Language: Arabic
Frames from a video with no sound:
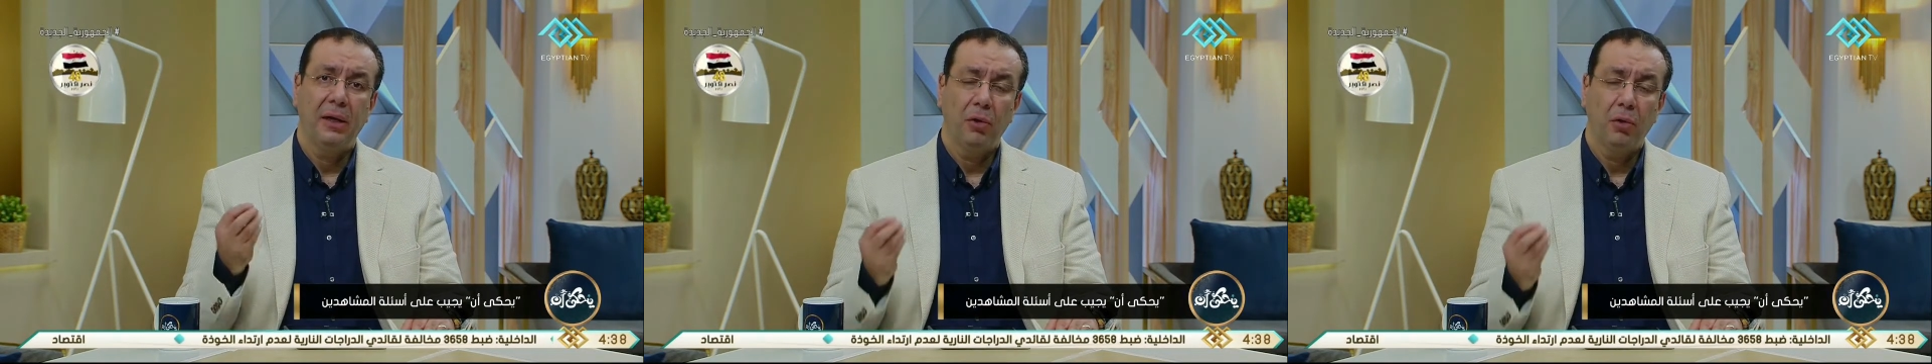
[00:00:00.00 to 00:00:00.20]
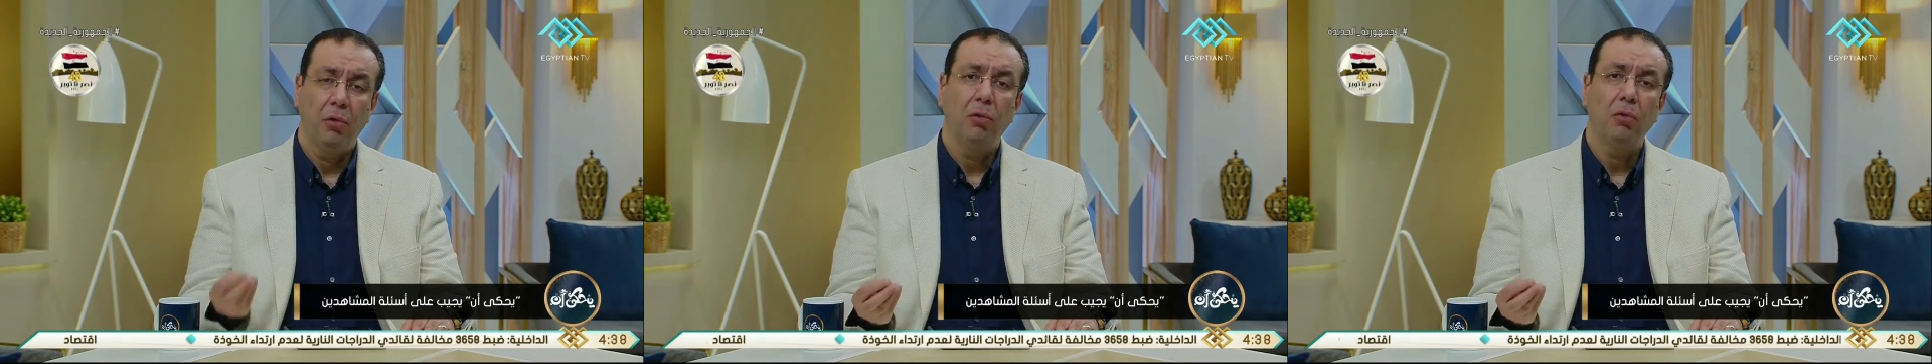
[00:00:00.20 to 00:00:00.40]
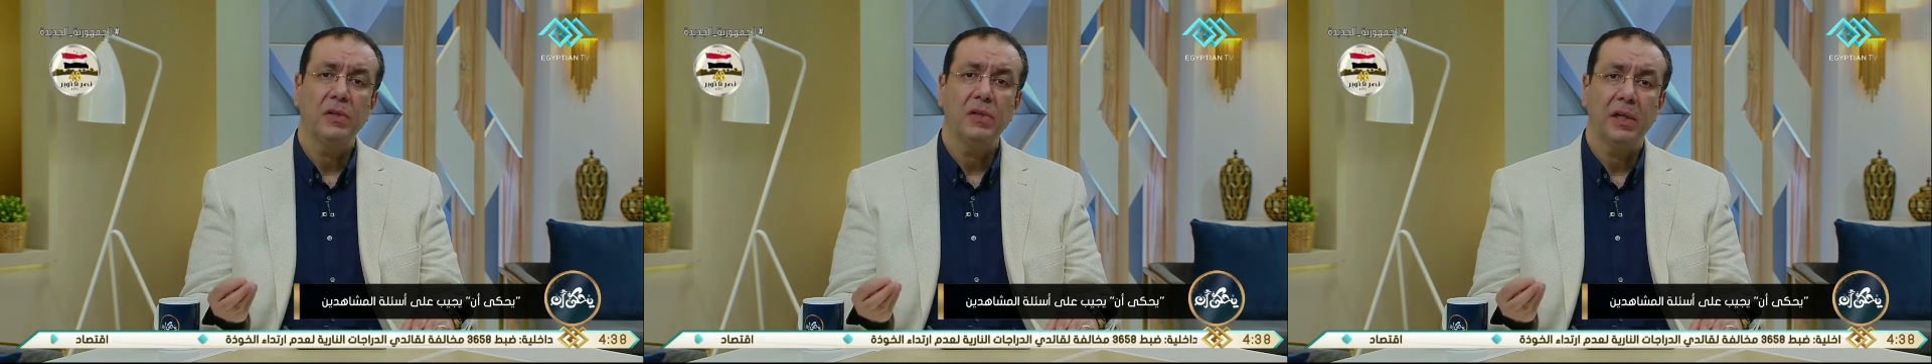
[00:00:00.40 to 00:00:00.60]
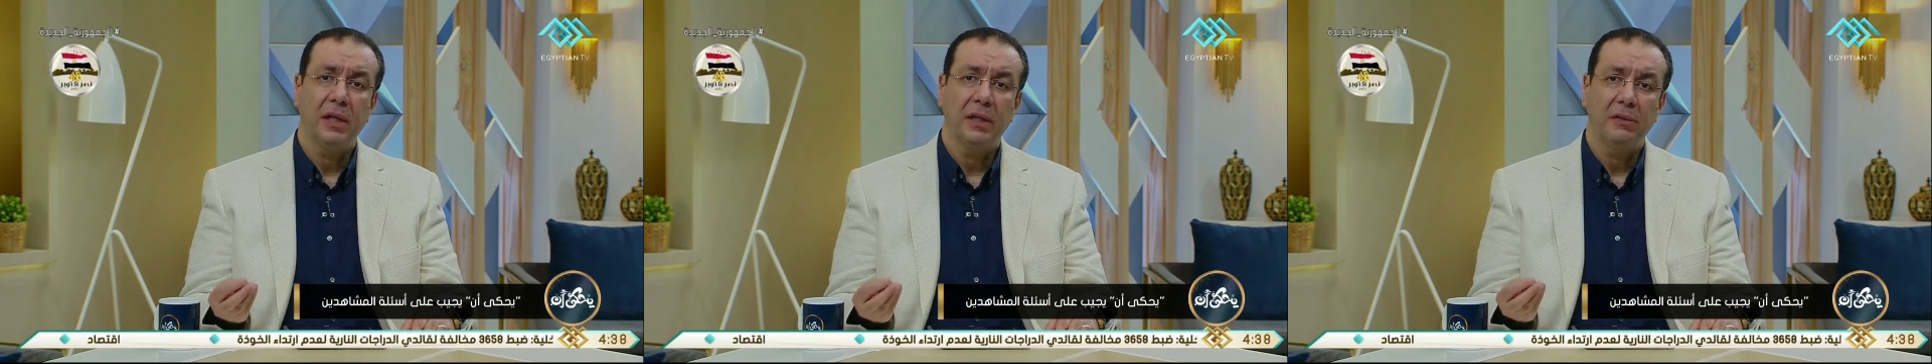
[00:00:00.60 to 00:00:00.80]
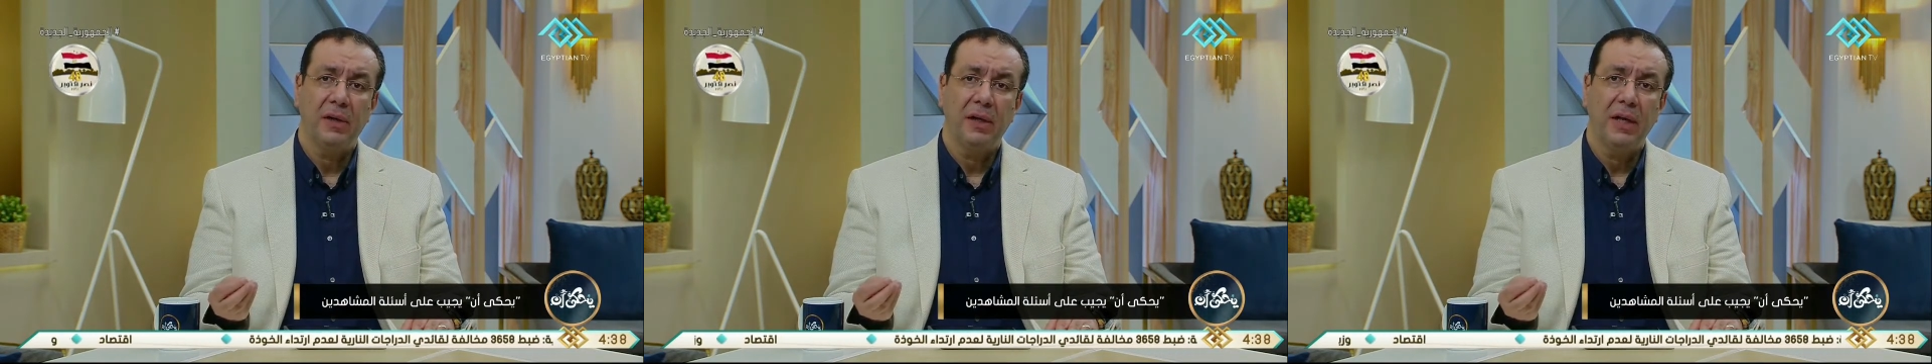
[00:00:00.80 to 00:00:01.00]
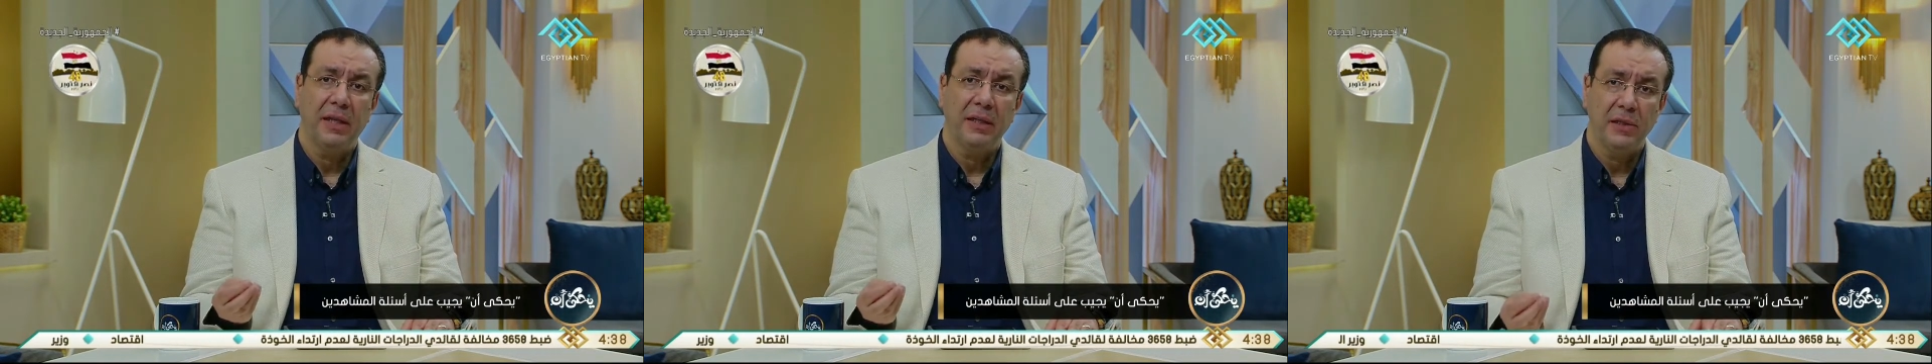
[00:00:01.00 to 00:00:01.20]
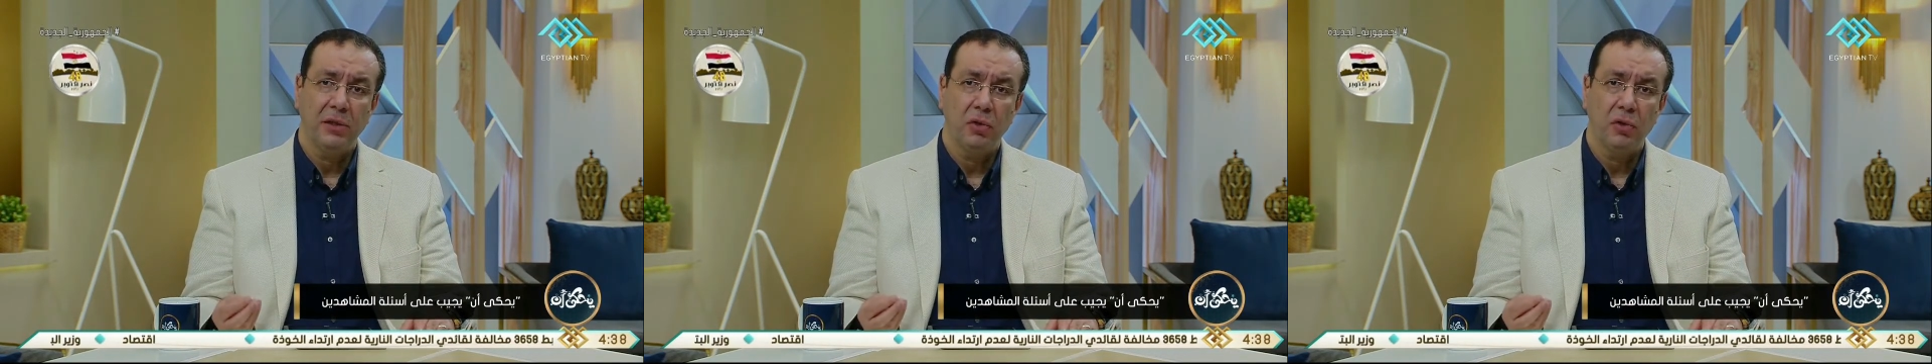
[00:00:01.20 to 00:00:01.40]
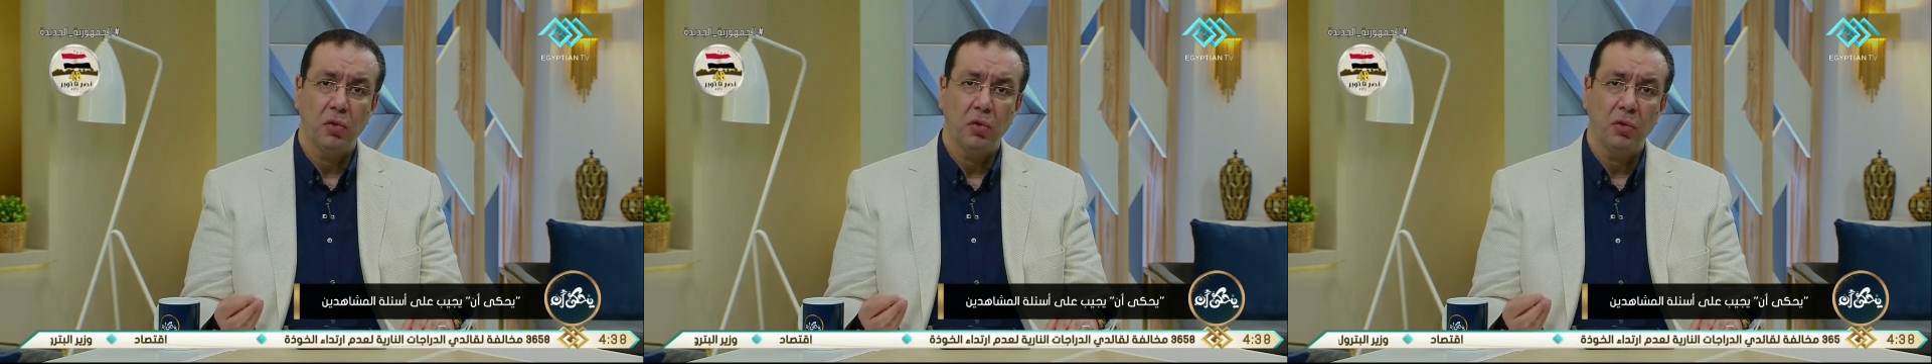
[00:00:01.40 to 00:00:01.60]
جلوس الاطفال عن
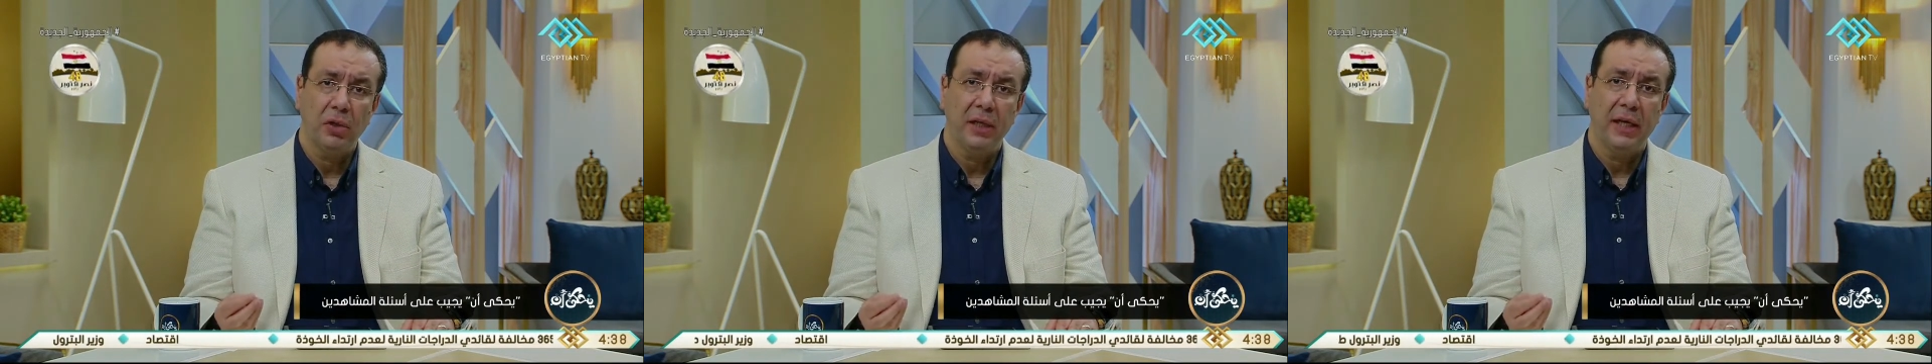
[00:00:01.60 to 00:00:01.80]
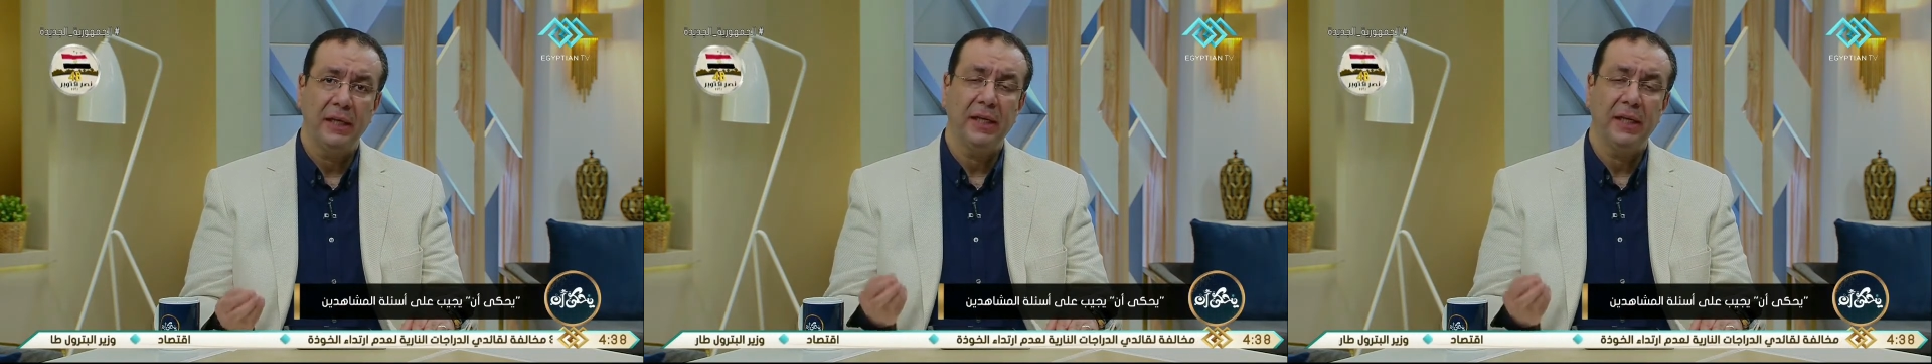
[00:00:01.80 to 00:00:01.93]
ست شهور